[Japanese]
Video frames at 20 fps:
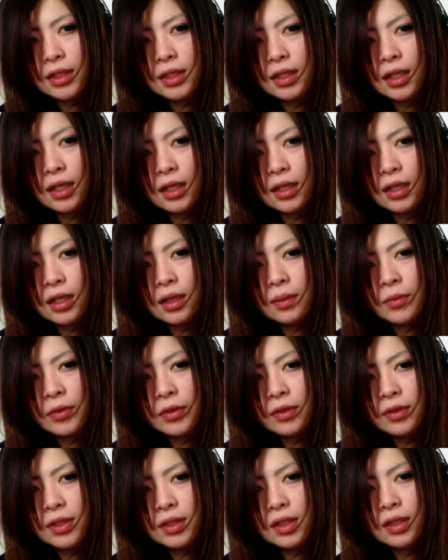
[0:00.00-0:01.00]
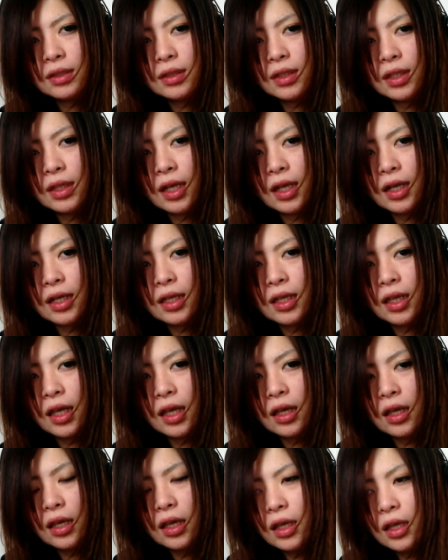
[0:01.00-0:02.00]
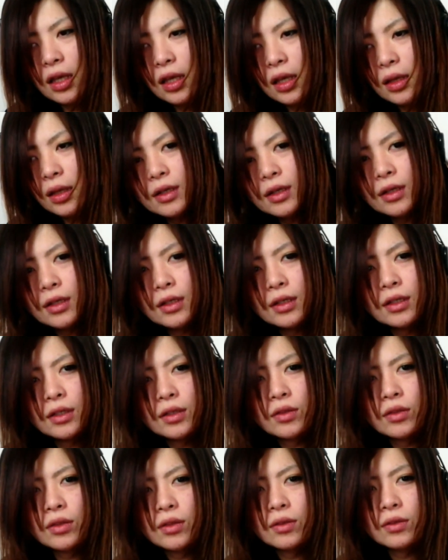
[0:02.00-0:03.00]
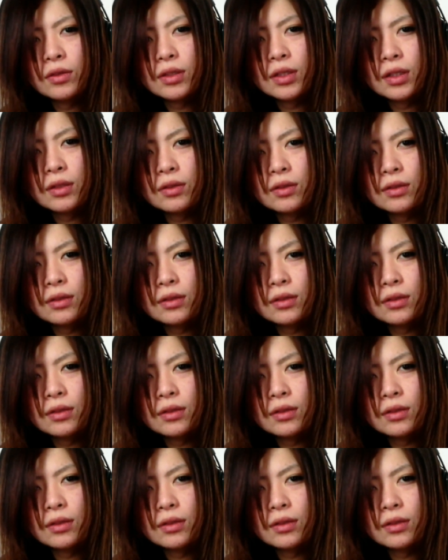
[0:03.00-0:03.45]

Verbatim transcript: 私が言ったらもう知ってるってだけ人にこん